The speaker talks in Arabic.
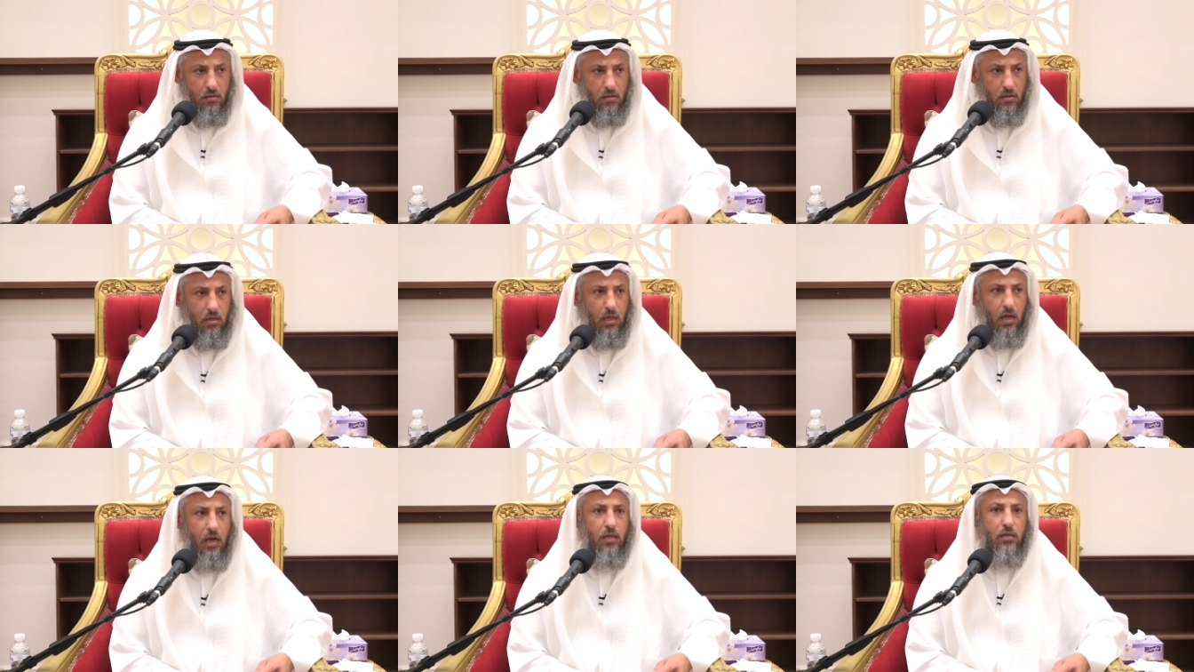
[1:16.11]

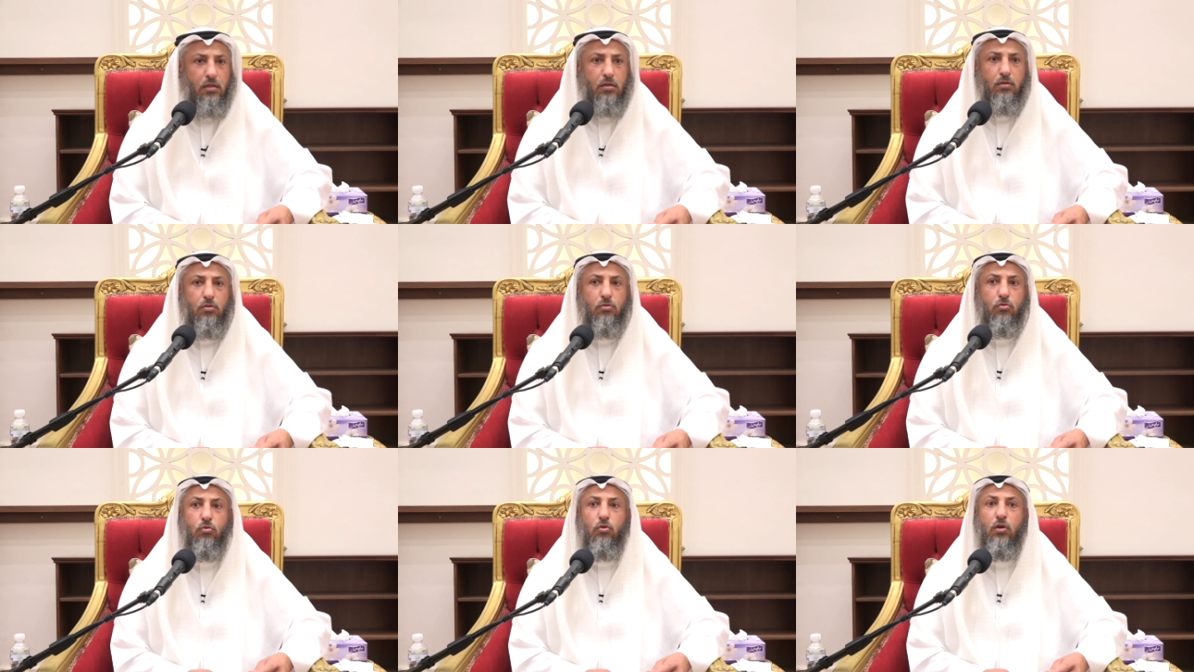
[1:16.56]
يا ريت
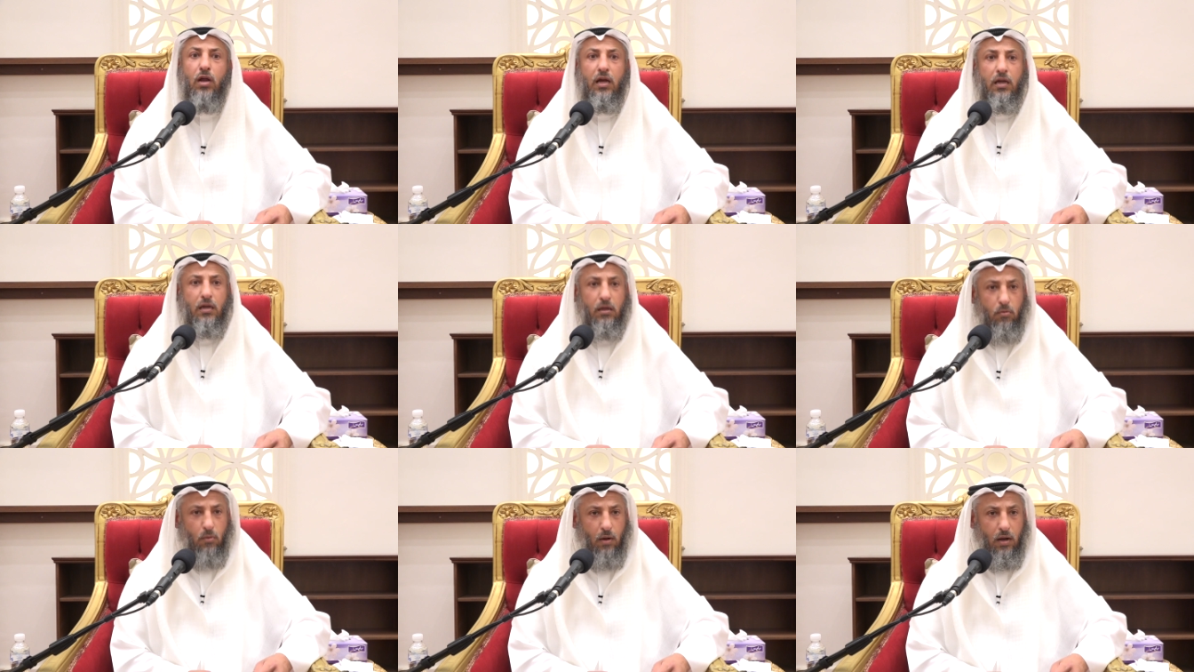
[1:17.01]
تقول حق
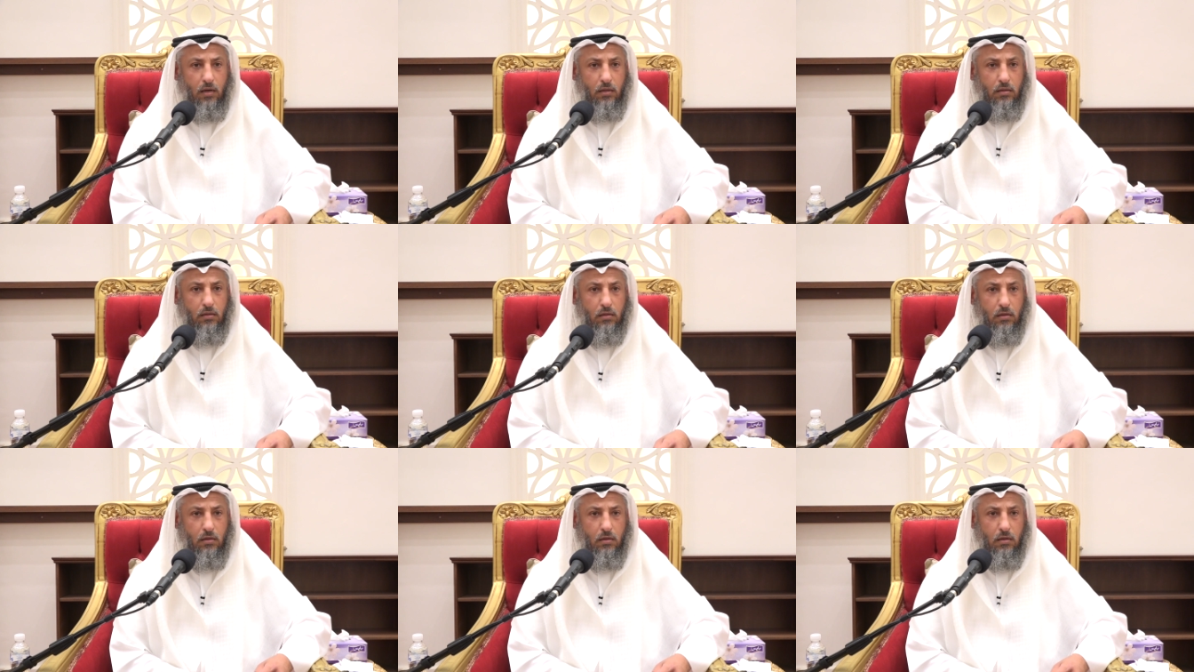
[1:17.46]
الوالد
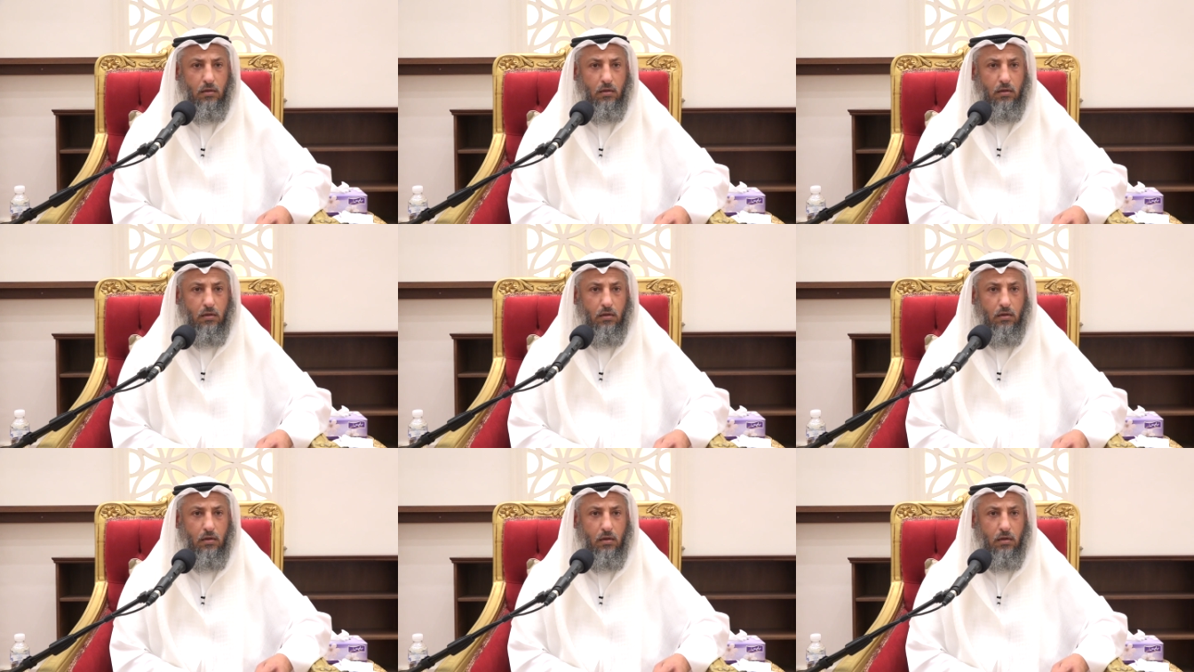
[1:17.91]

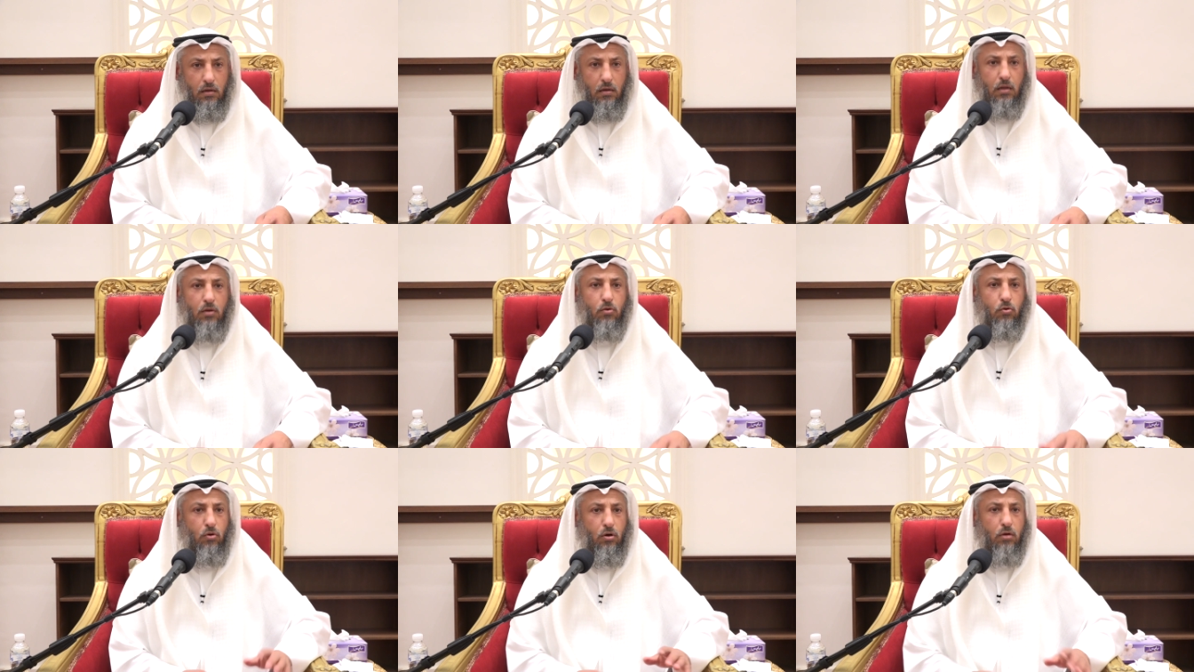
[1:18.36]

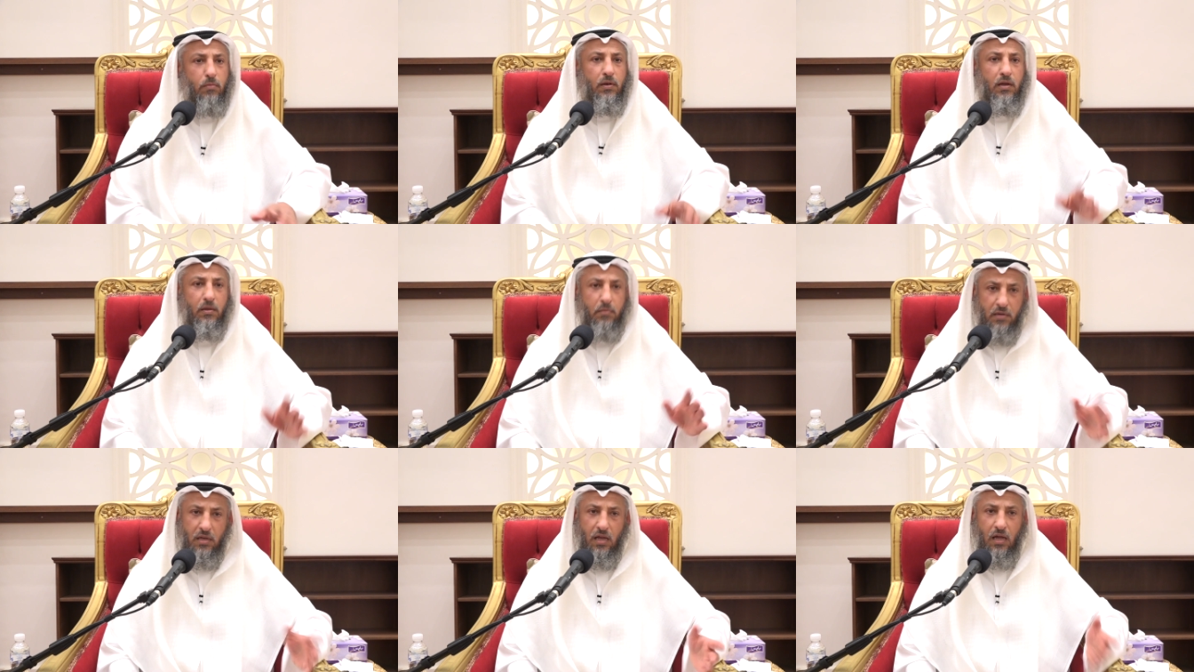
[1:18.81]
انه يقول لهم
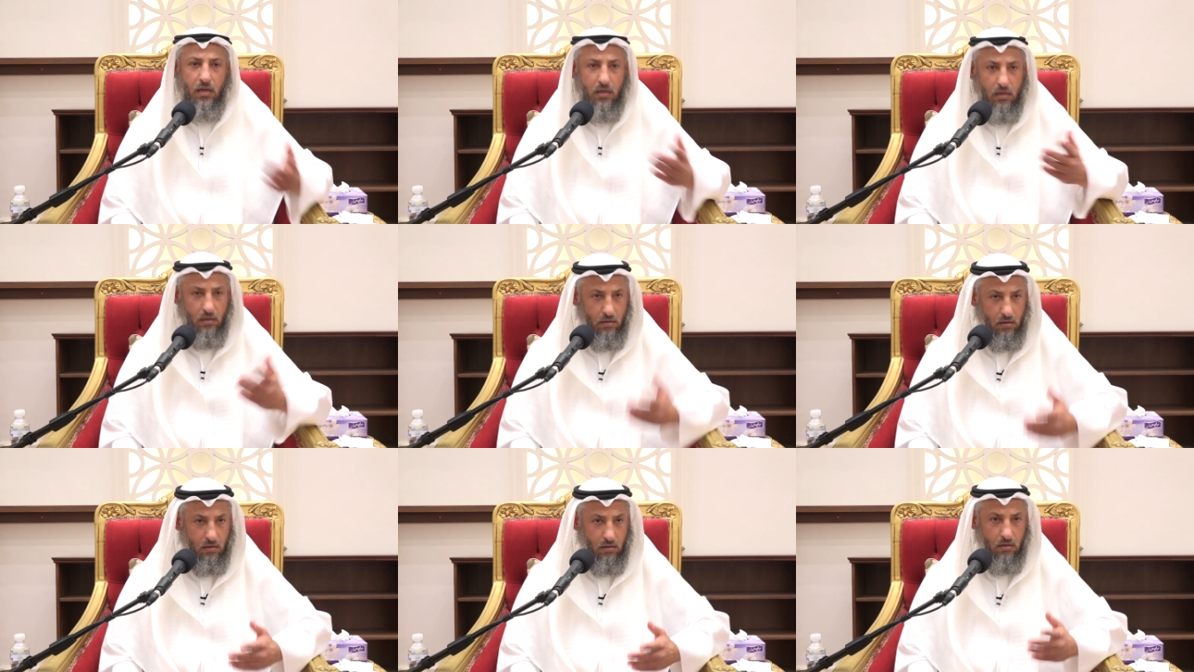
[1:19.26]
اللي
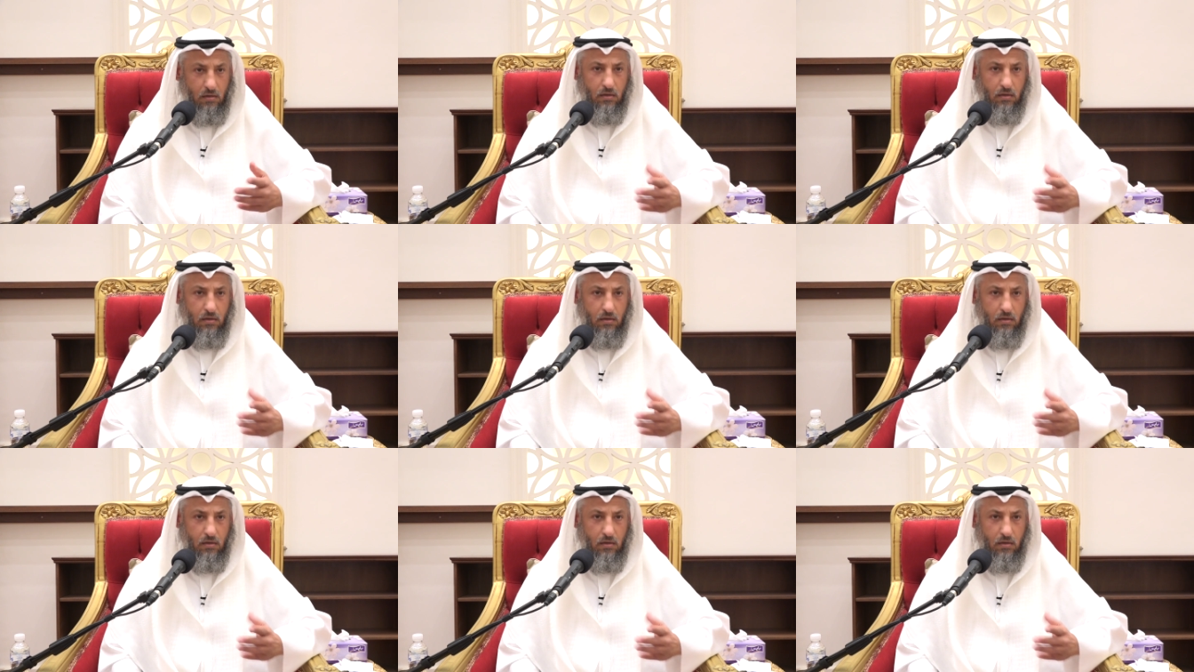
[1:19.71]
بيدخن